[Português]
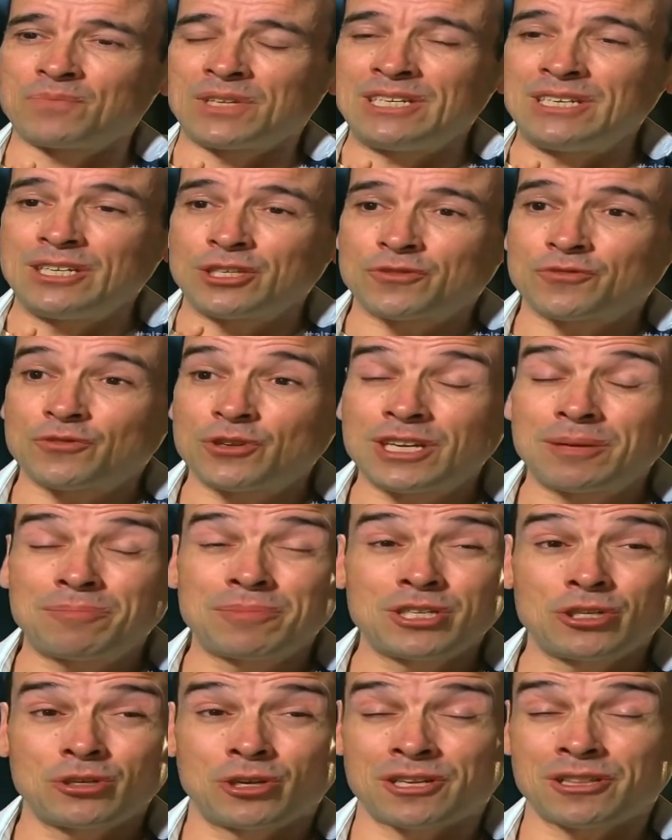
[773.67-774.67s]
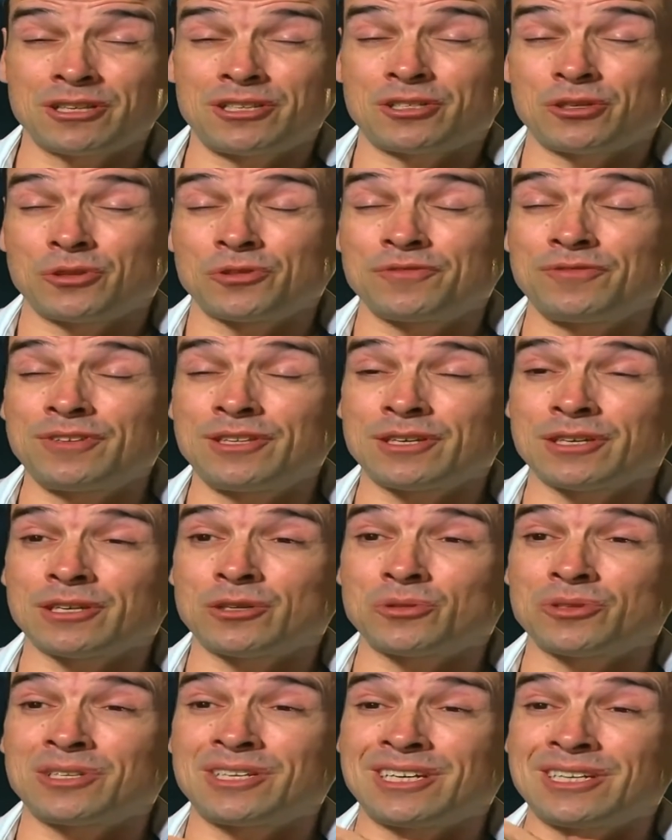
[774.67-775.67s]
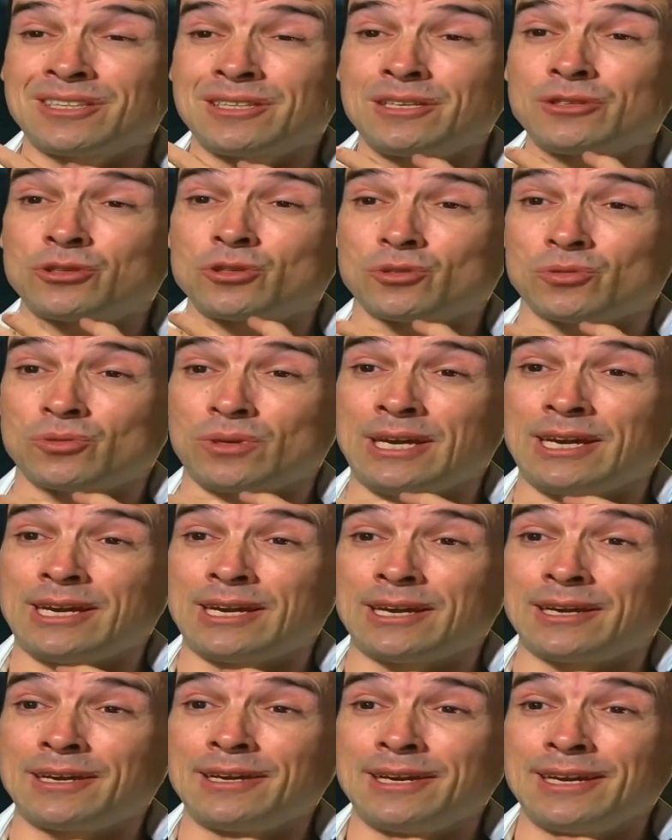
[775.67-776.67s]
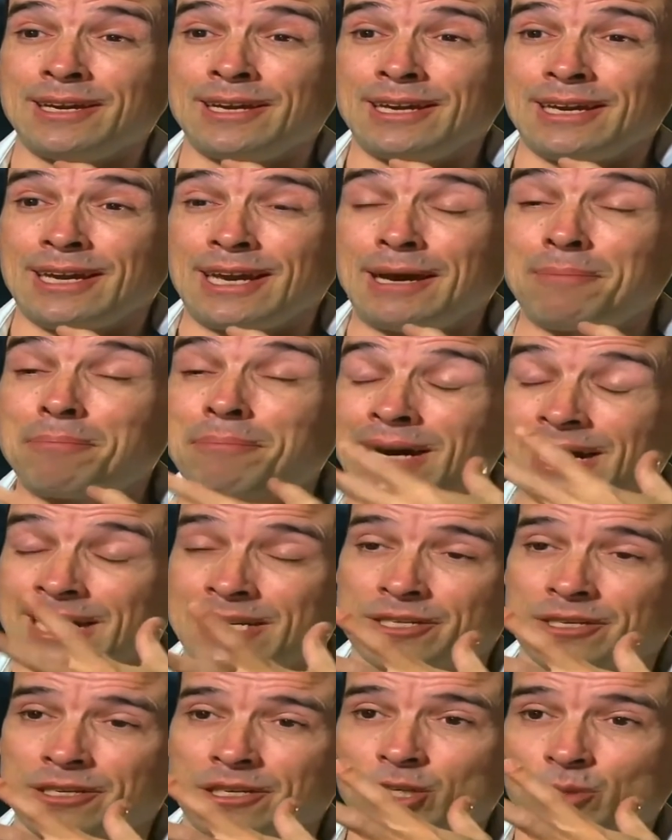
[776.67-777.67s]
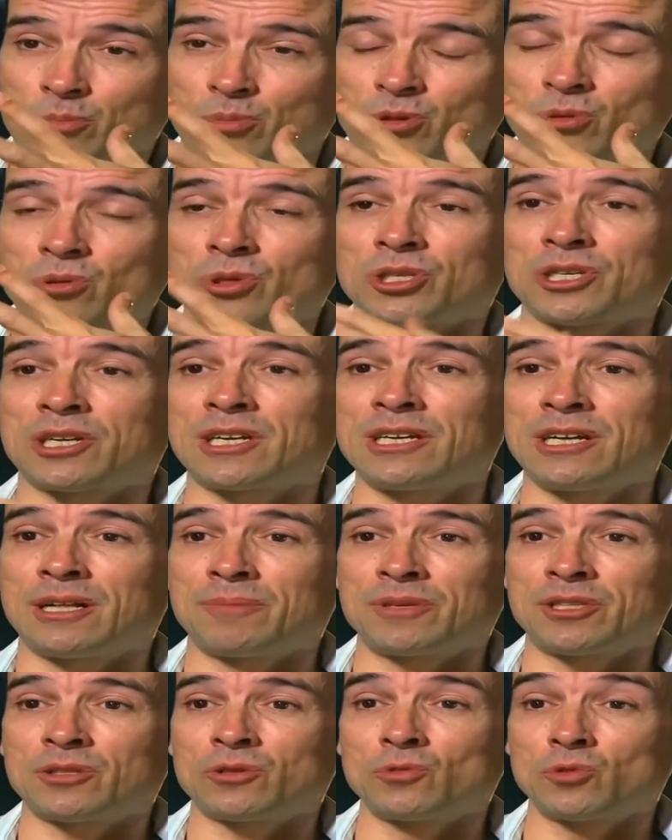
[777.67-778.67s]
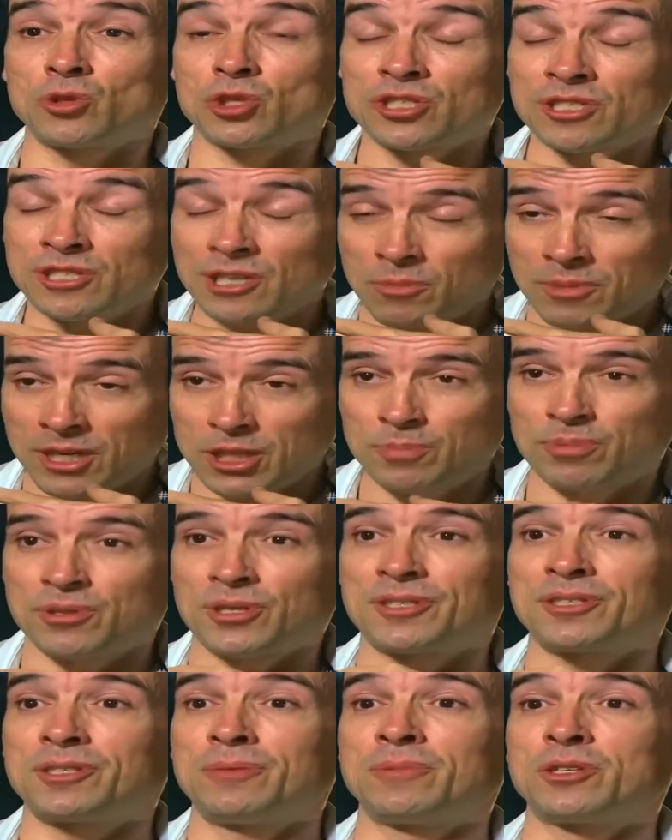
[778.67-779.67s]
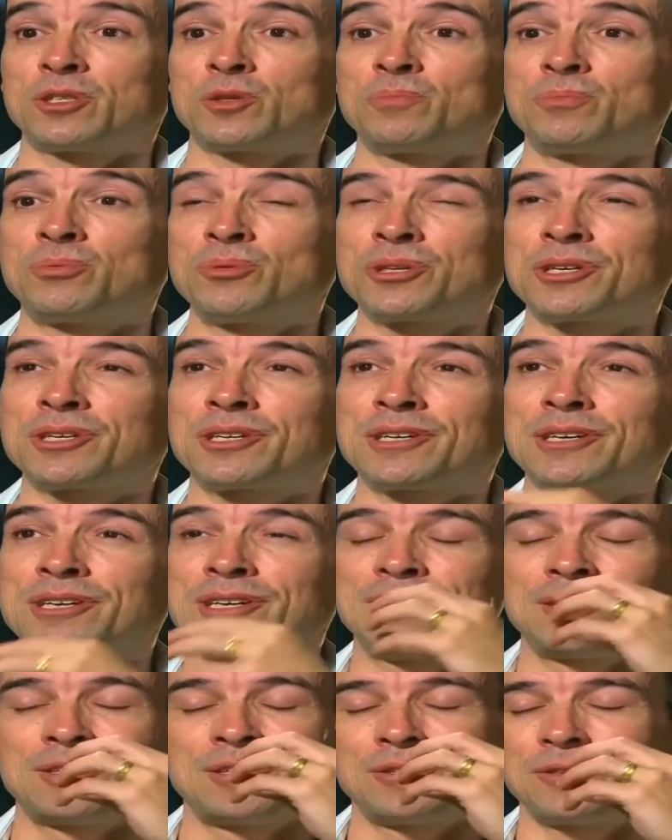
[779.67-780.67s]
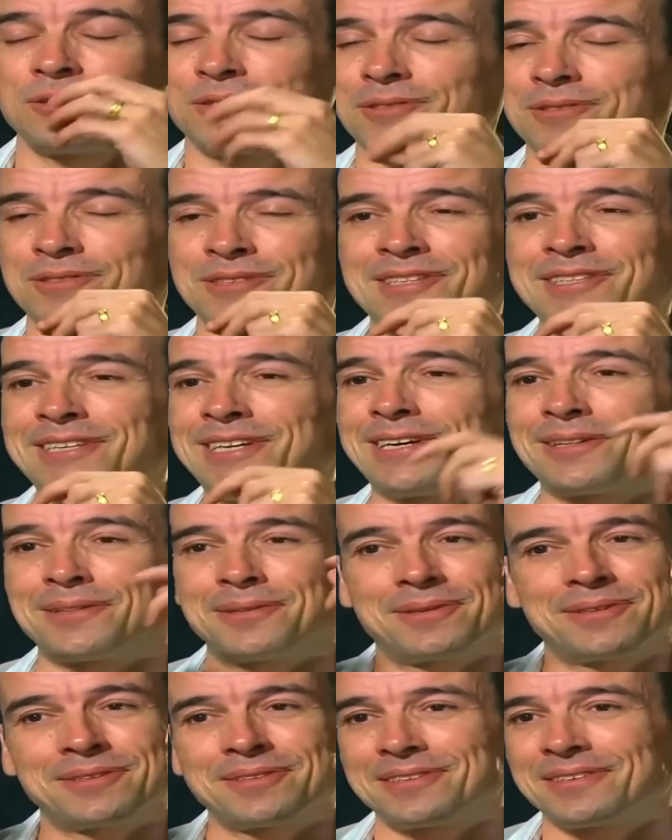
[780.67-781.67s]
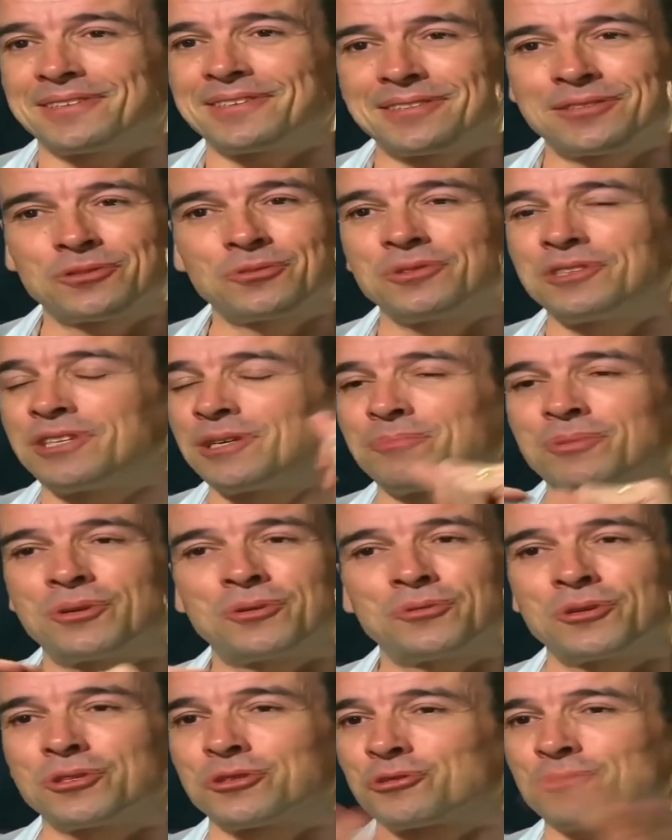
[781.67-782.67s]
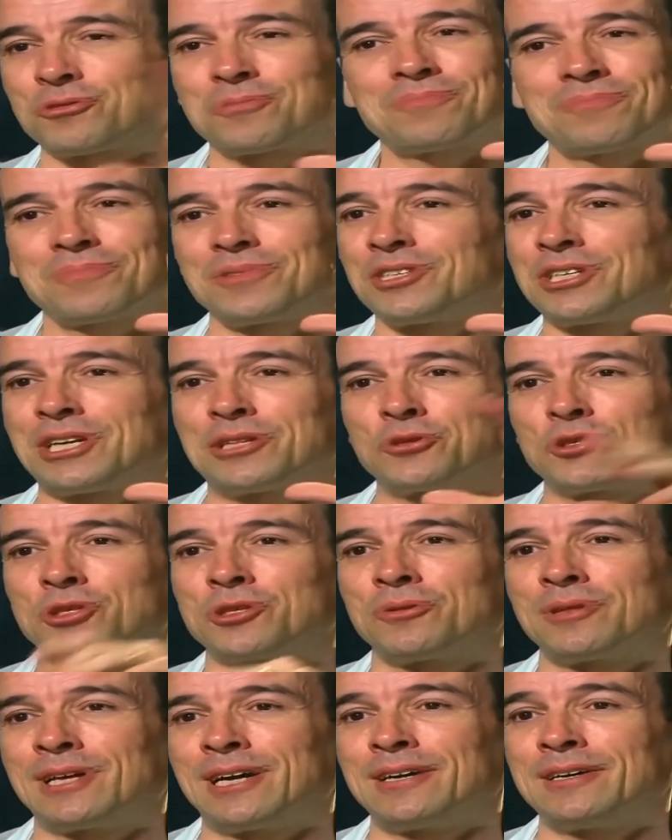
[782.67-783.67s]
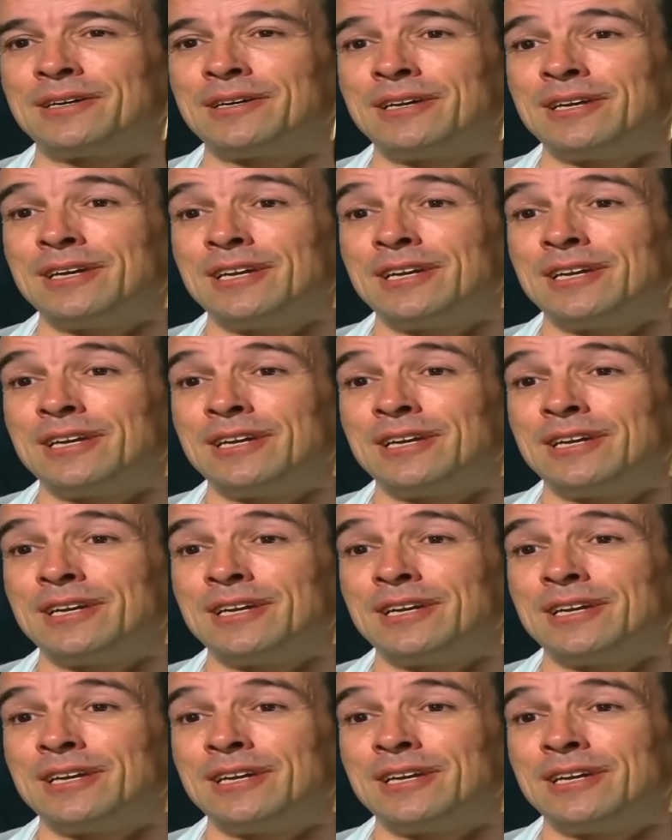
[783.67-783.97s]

Um, e isso foi a maior lição de vida que eu tirei disso. É amar as pessoas que realmente nos são mais próximas, porque, Daniel, de um dia para o outro já não estão lá.